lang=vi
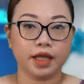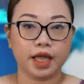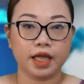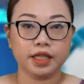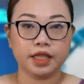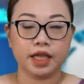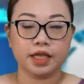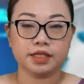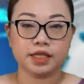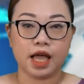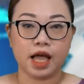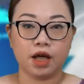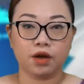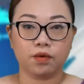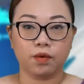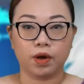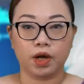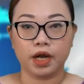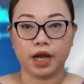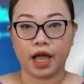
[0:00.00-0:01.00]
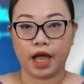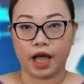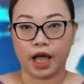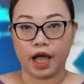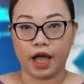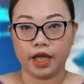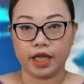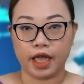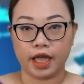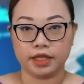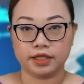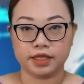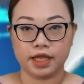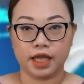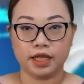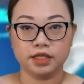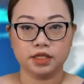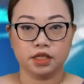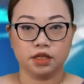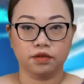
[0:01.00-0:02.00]
Kinh tế gia của ngân hàng
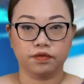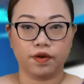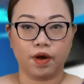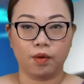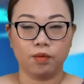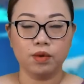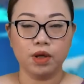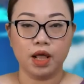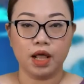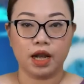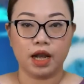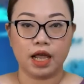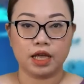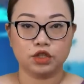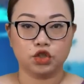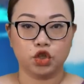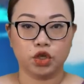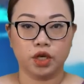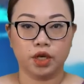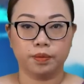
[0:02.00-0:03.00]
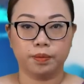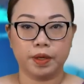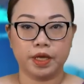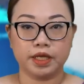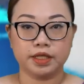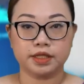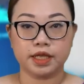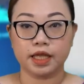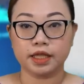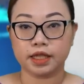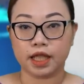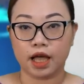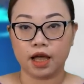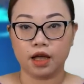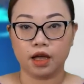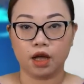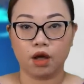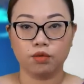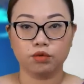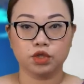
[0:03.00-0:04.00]
ANZ dự phóng là GDP sẽ
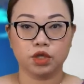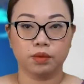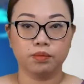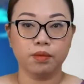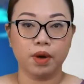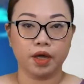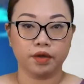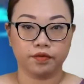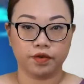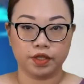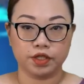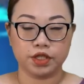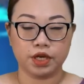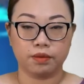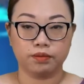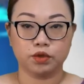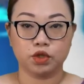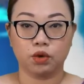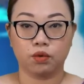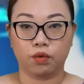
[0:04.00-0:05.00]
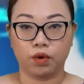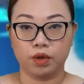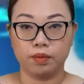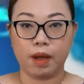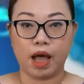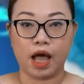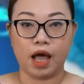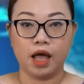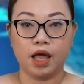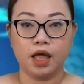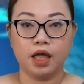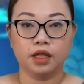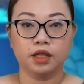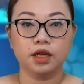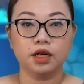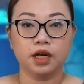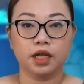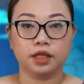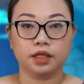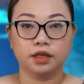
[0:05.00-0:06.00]
tăng 0.7% trong quý 3,
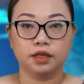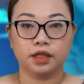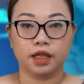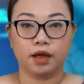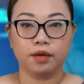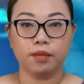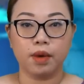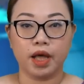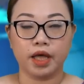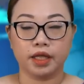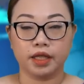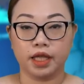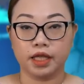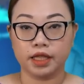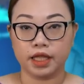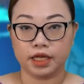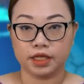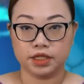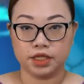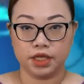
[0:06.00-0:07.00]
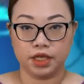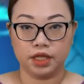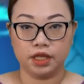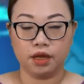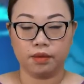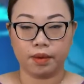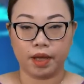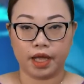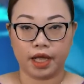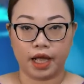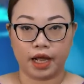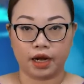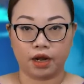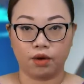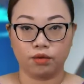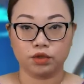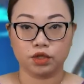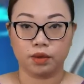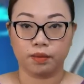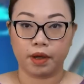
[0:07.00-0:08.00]
tức là từ tháng 7 đến tháng 9 năm
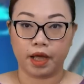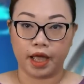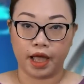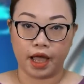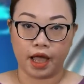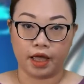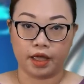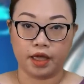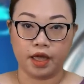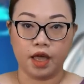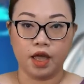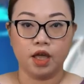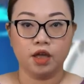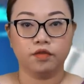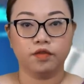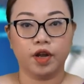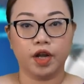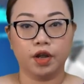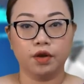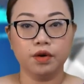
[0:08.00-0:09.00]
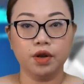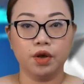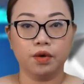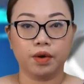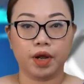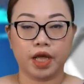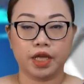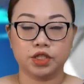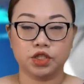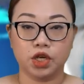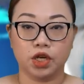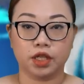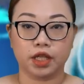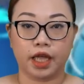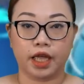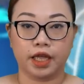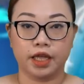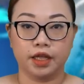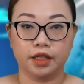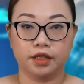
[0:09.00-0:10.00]
2022, và nếu điều này trở
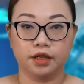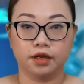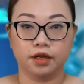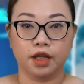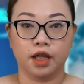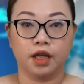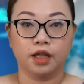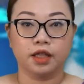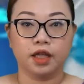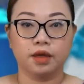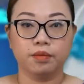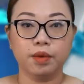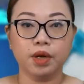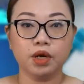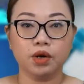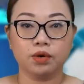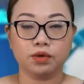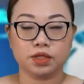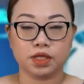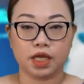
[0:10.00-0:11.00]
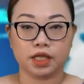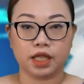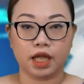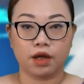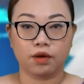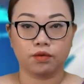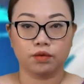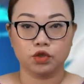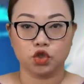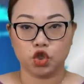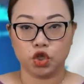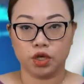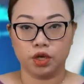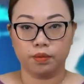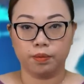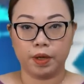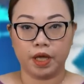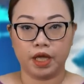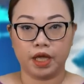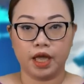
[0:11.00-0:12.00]
thành hiện thực thì mức độ gia tăng của
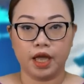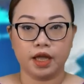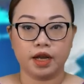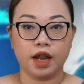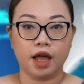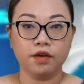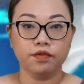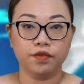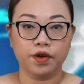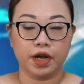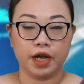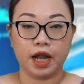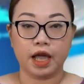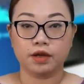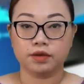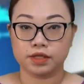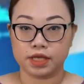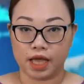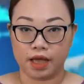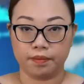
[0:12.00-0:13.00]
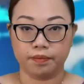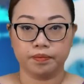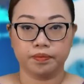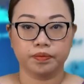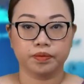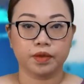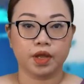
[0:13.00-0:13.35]
GDP đã phần nào giảm.